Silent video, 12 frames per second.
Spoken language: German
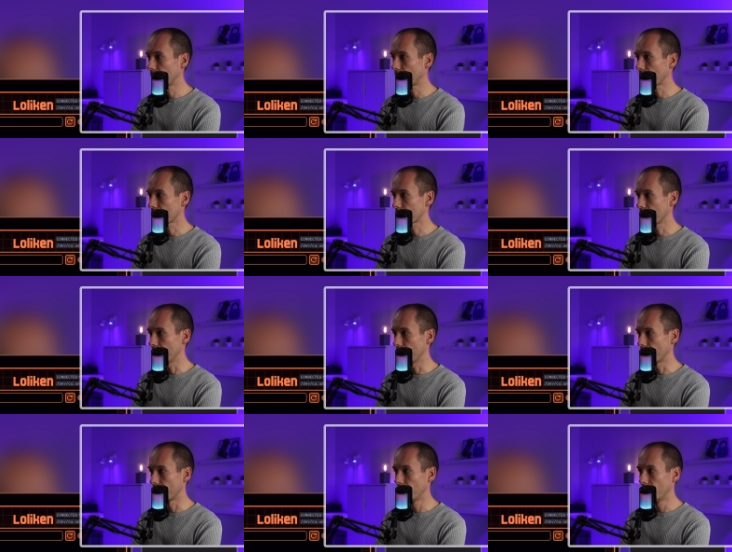dass
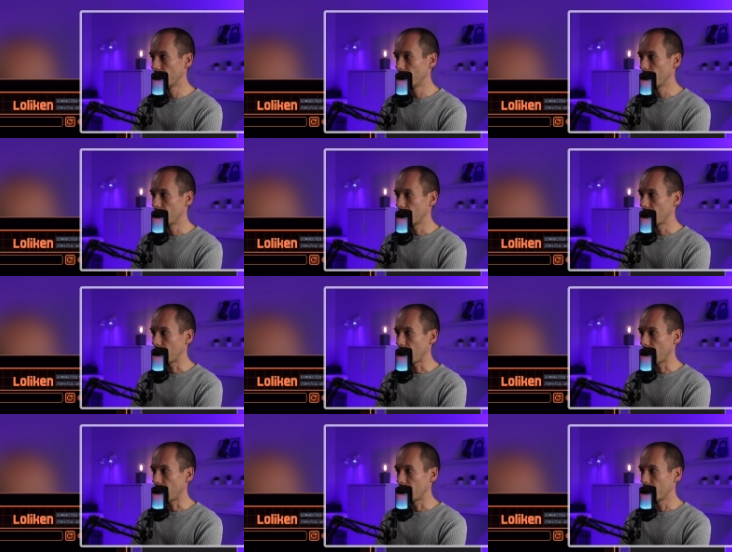er
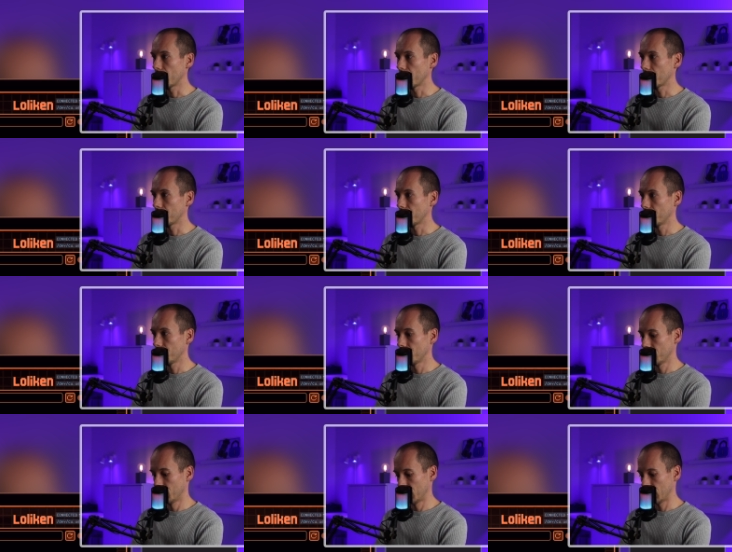alle
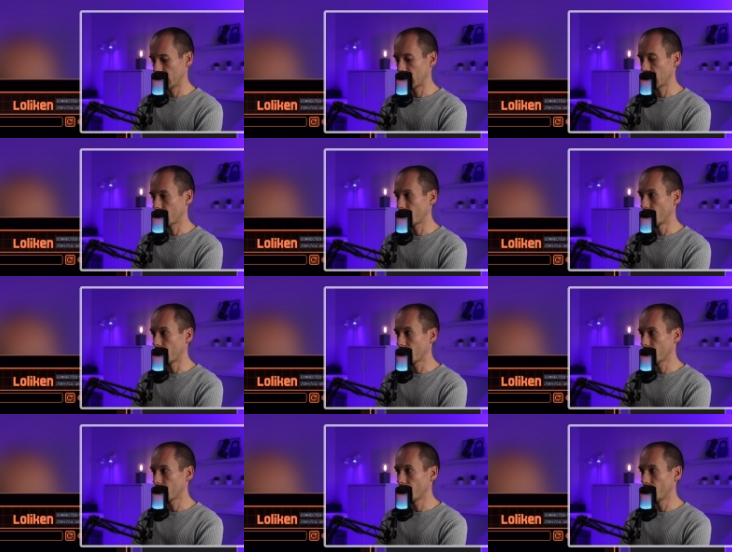Sektoren
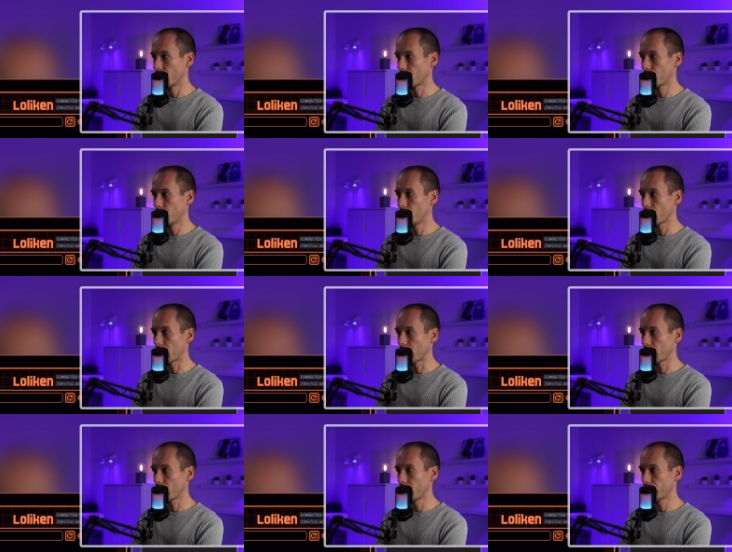durch den
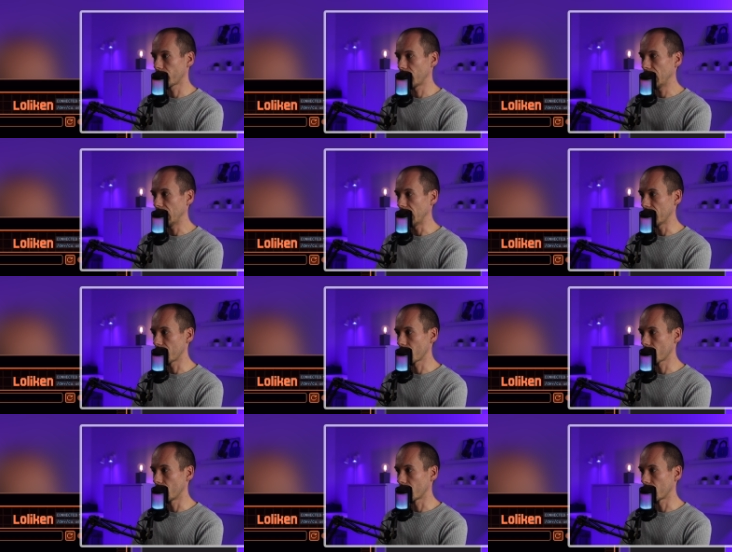Wörterbuchangriff lesen
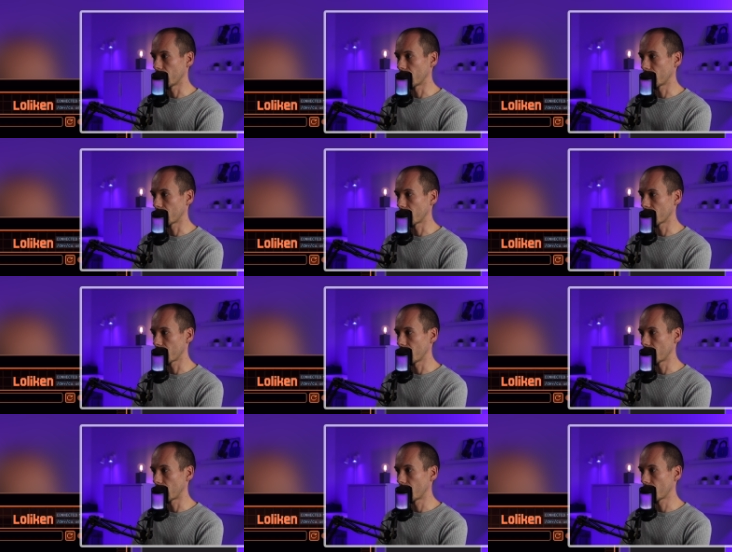konnte. Da
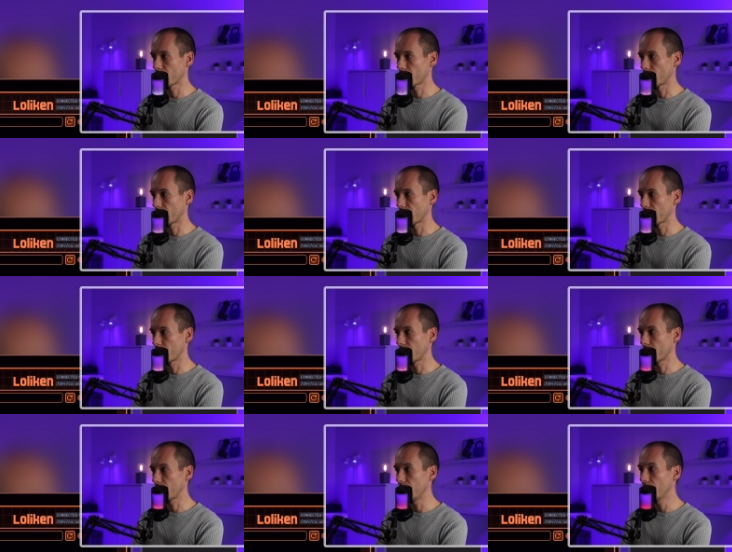sehen wir auch
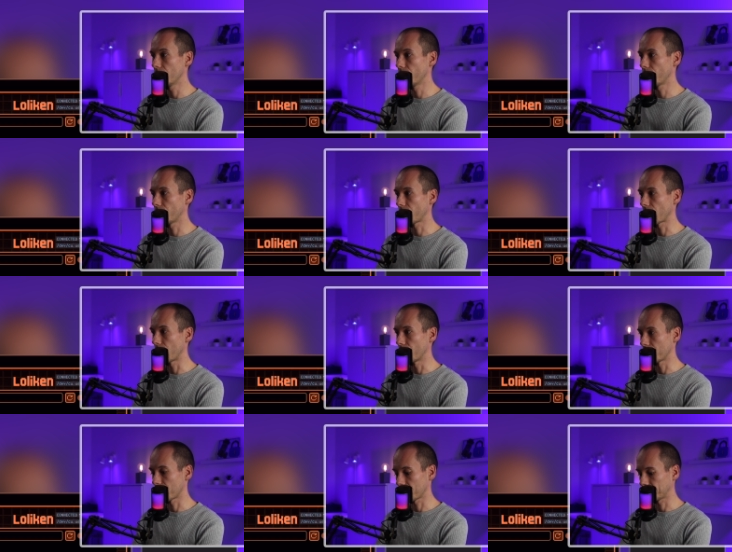32 Key
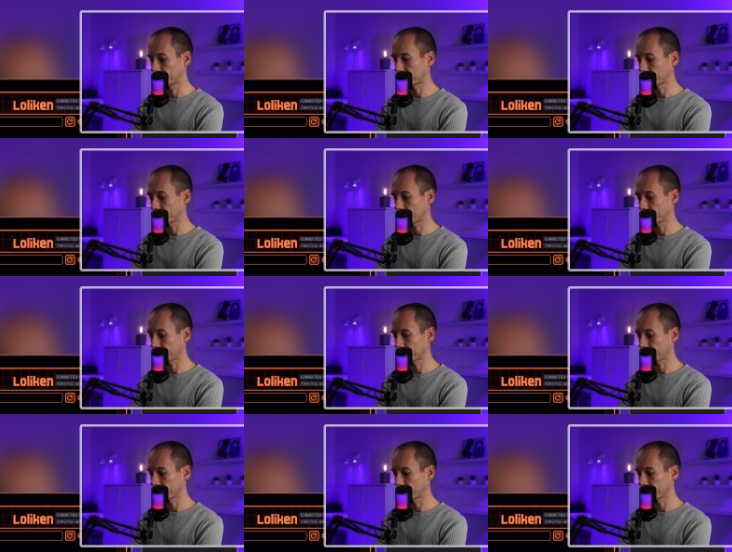Founds.